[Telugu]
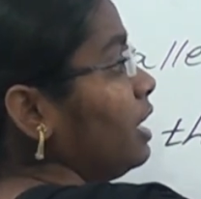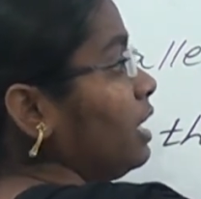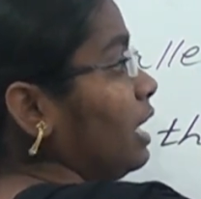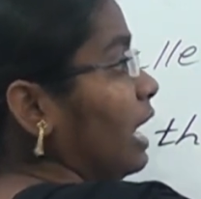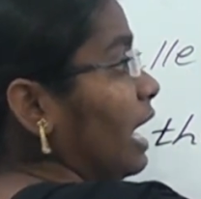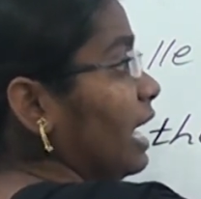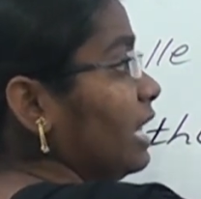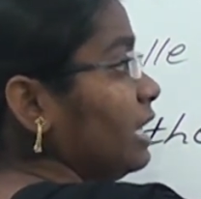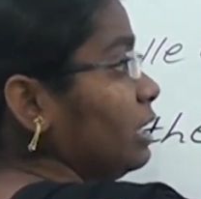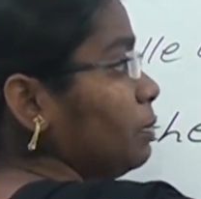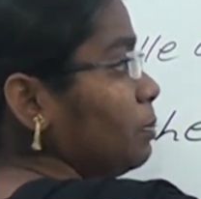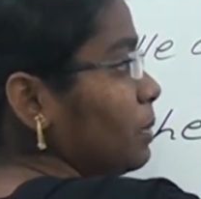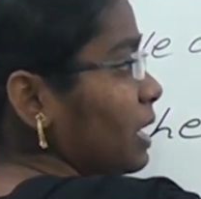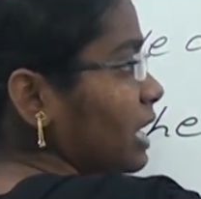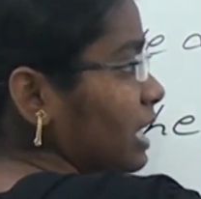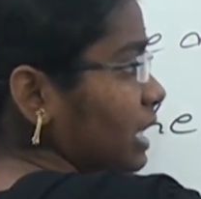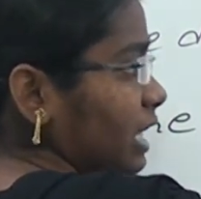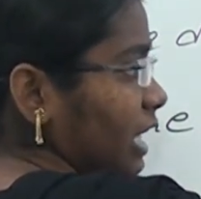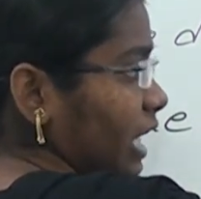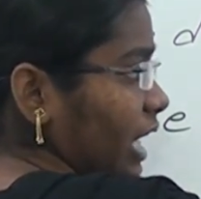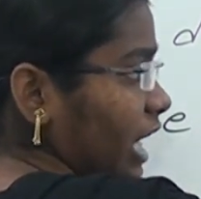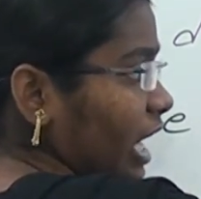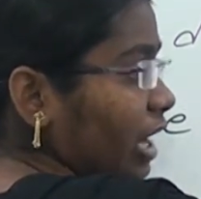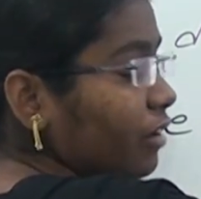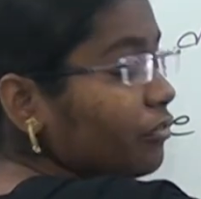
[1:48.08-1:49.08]
అది మళ్ళీ
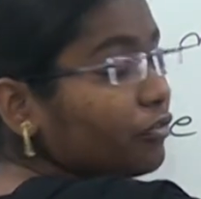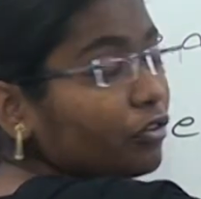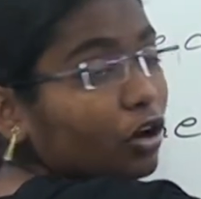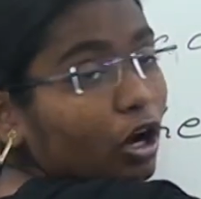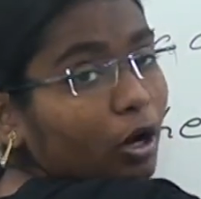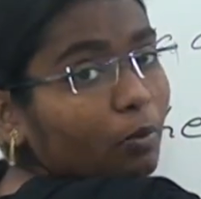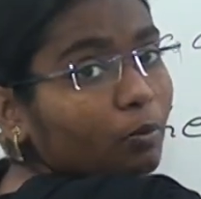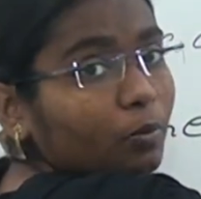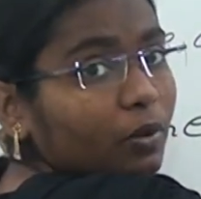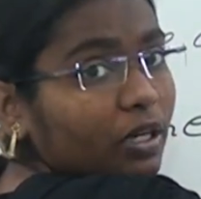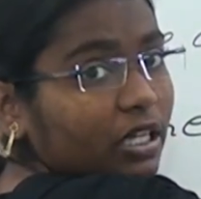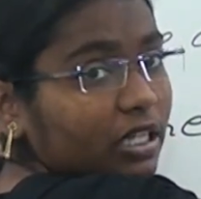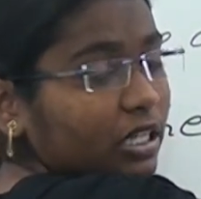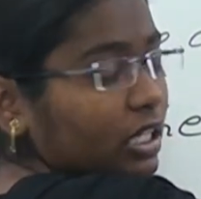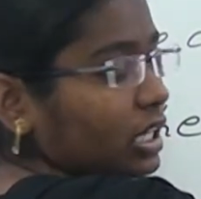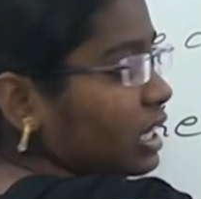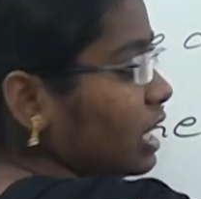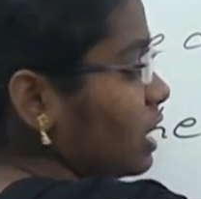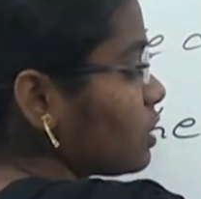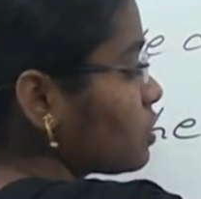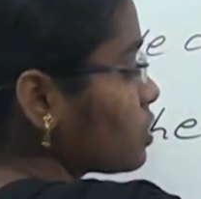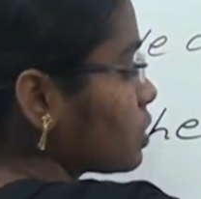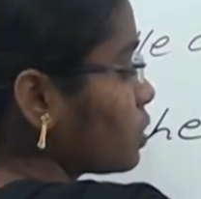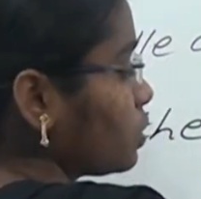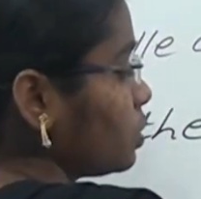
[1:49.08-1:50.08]
ఏ ఫామ్ కింద
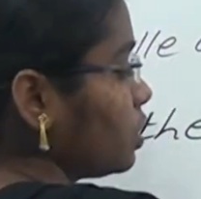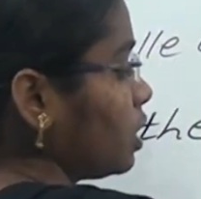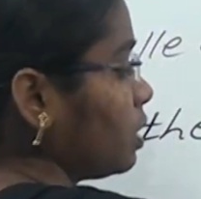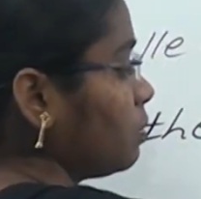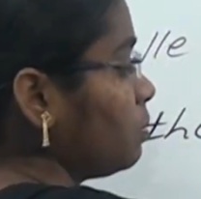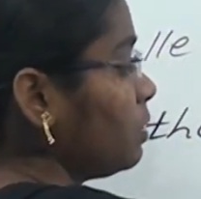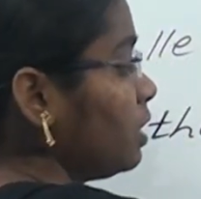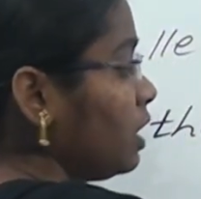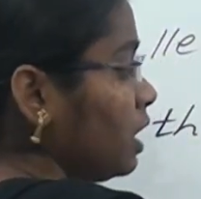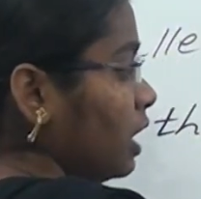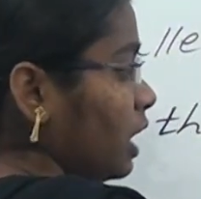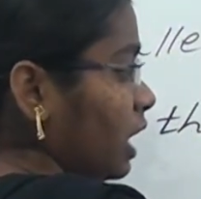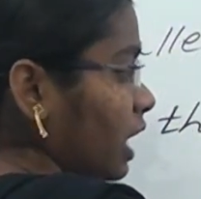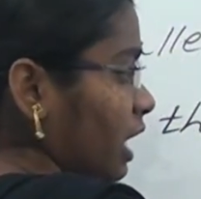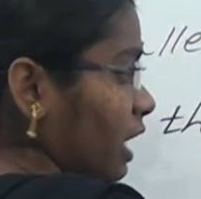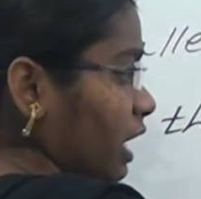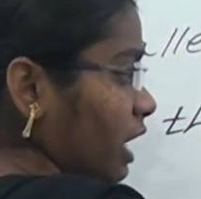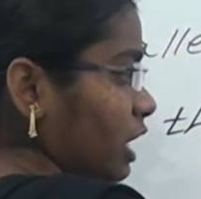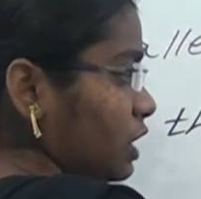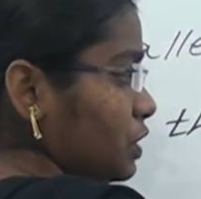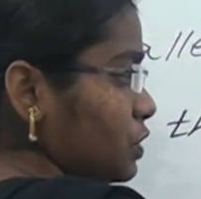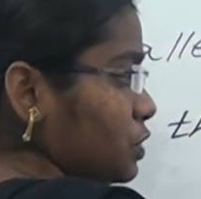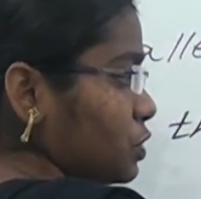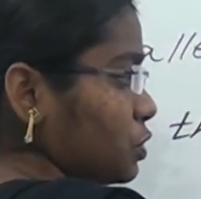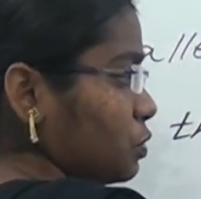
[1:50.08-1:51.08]
రాసుకున్నాం ఏ
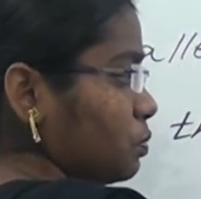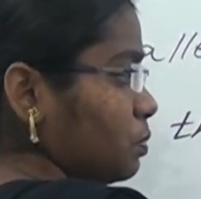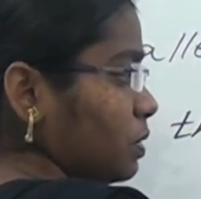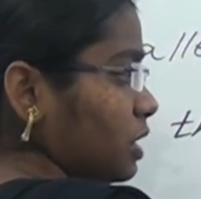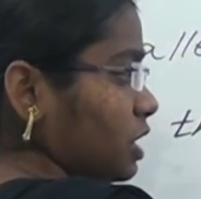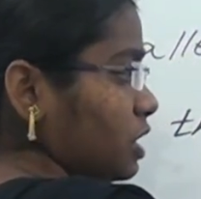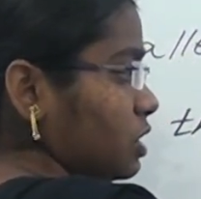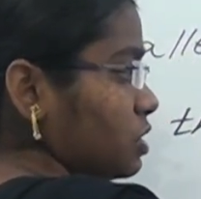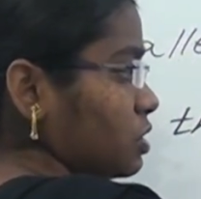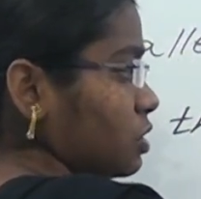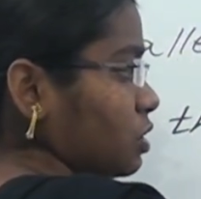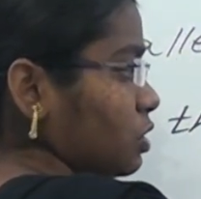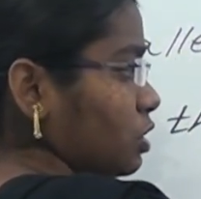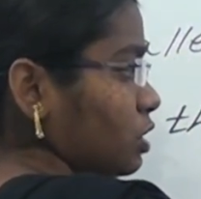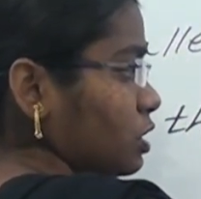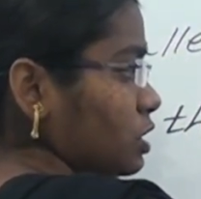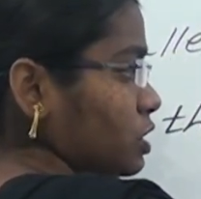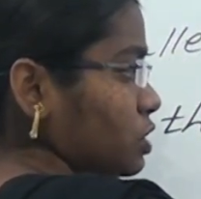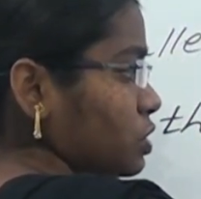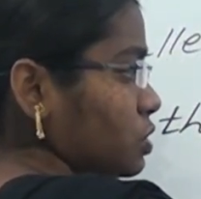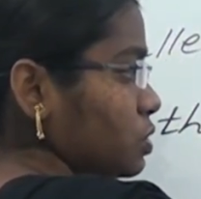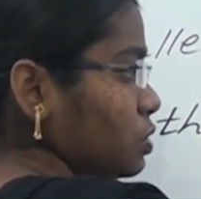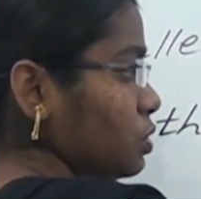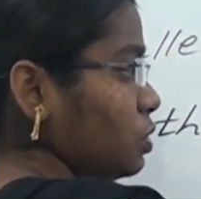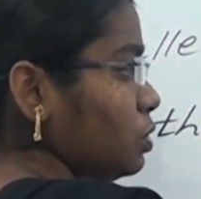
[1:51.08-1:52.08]
ఇస్ టు బి ఈజ్
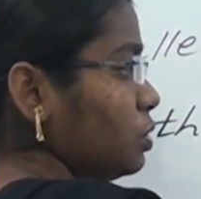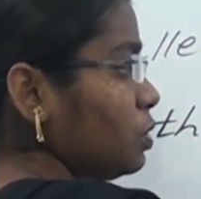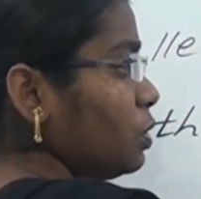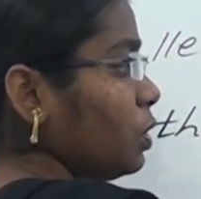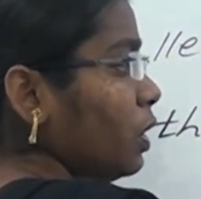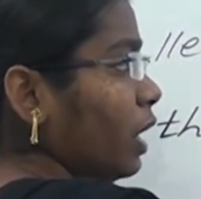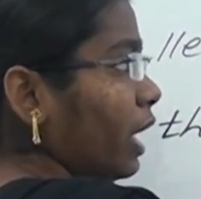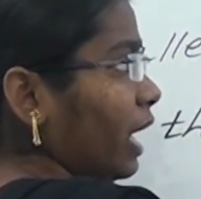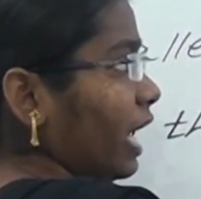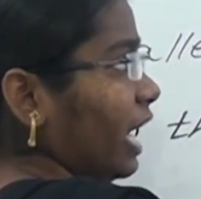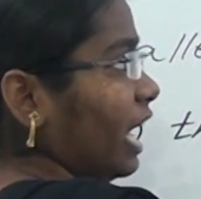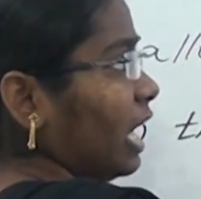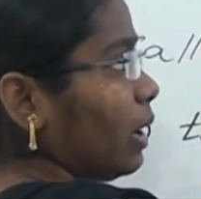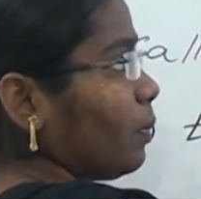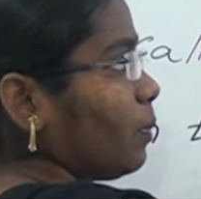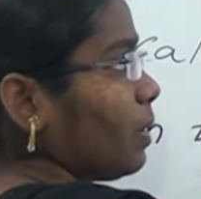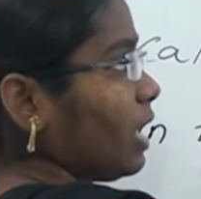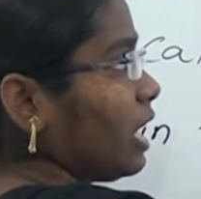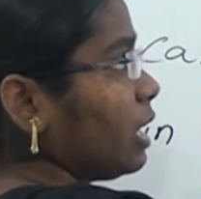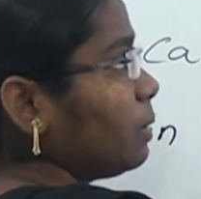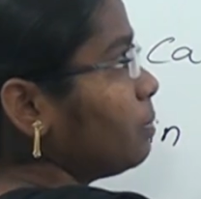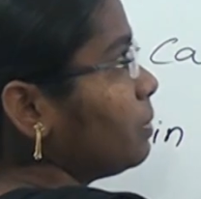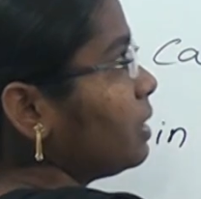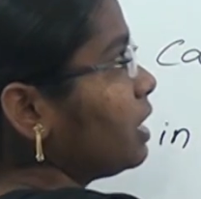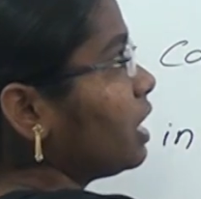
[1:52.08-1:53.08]
ఈక్వల్స్ టు ఏ బై
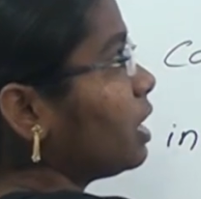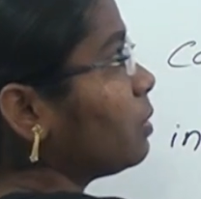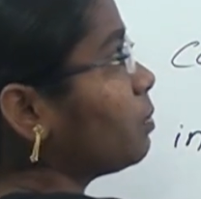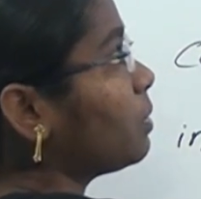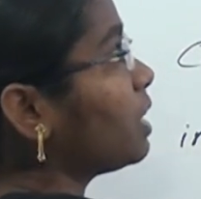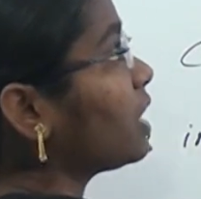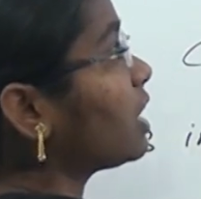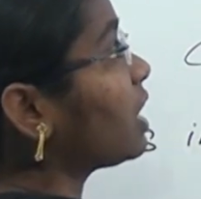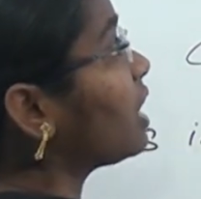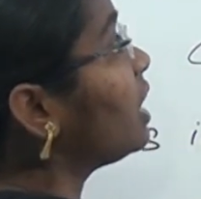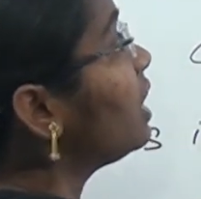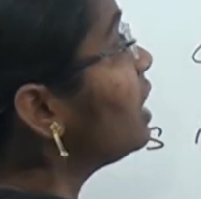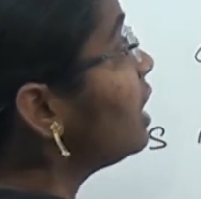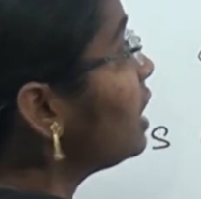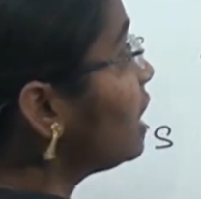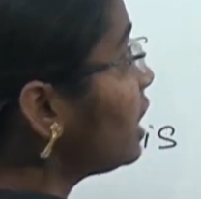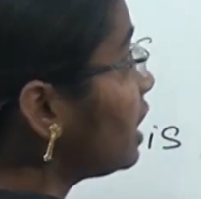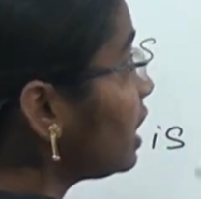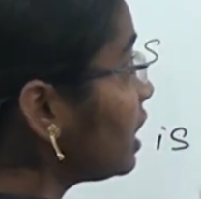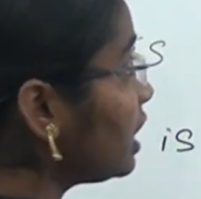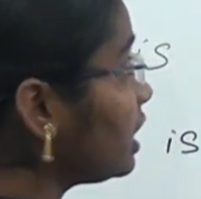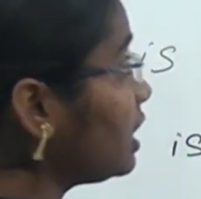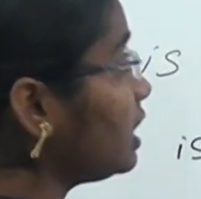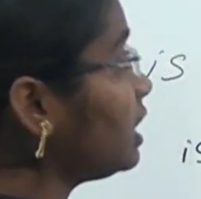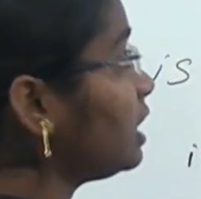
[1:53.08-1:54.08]
బి అనమాట
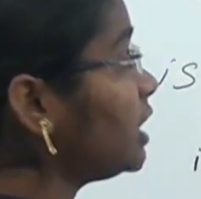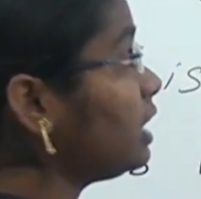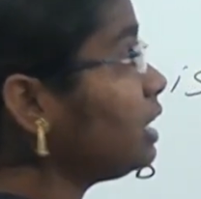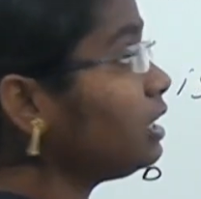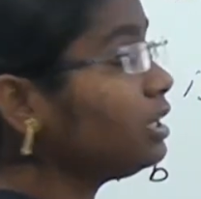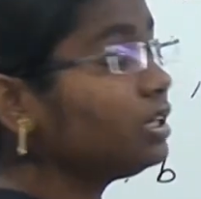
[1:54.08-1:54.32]
ఇది